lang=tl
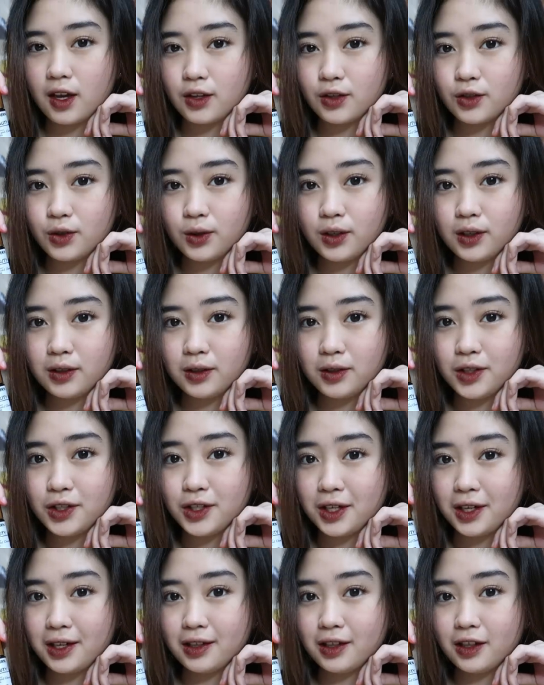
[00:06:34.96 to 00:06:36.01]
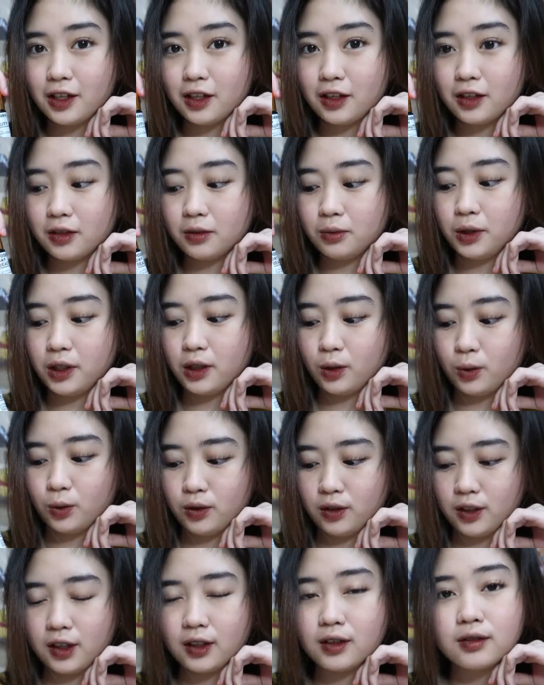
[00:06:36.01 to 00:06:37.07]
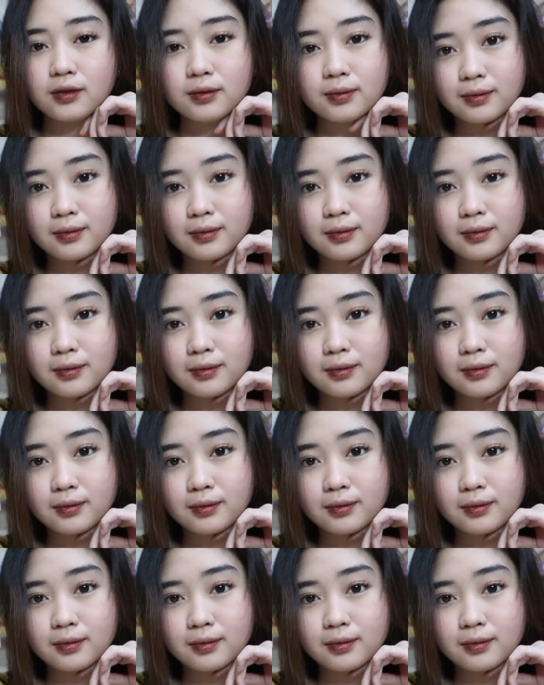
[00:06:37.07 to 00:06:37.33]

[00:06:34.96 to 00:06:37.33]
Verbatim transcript: Ayan. So, ito yung shade ng Winona.